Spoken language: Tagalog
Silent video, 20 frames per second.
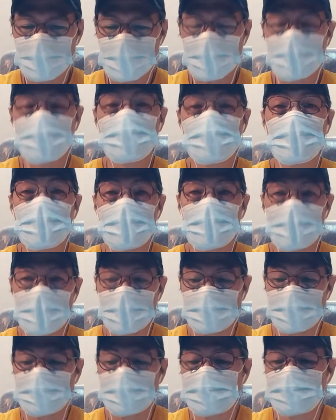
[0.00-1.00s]
masyado
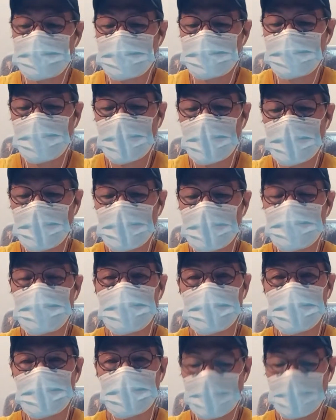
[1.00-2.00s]
maingat.
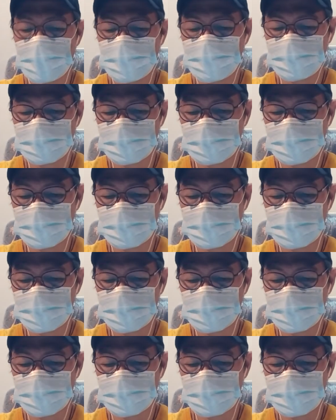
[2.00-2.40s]
Maingat po sila.